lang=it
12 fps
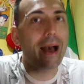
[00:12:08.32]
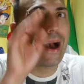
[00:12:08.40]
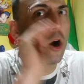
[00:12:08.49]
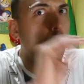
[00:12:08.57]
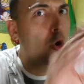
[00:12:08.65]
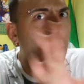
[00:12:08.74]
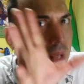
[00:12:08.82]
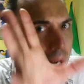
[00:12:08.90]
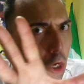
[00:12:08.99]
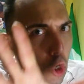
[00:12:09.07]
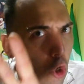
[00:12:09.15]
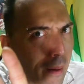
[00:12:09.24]
Oh, mi
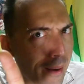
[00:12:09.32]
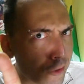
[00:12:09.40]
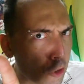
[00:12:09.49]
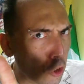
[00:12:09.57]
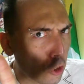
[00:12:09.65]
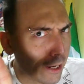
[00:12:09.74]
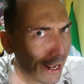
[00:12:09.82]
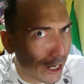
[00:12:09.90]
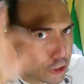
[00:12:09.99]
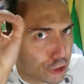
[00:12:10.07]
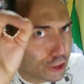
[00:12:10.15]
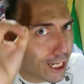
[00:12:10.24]
raccomando, Lore,
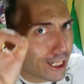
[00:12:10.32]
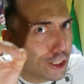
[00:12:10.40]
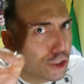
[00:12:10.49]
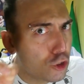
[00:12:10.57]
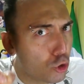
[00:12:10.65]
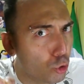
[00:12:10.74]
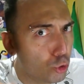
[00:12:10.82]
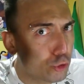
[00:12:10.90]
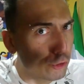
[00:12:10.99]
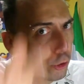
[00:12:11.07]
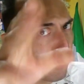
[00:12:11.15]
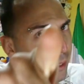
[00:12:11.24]
scegli
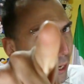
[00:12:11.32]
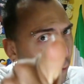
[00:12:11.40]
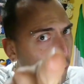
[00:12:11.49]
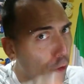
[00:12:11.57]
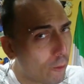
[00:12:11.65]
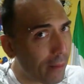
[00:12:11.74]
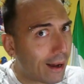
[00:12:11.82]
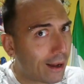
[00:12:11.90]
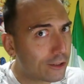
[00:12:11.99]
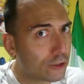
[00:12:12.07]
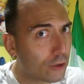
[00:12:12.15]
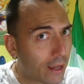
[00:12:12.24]
giusto, mi
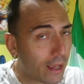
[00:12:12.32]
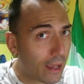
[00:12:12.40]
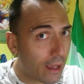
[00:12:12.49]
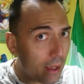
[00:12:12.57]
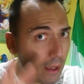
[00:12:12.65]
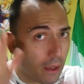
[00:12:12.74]
raccomando, eh.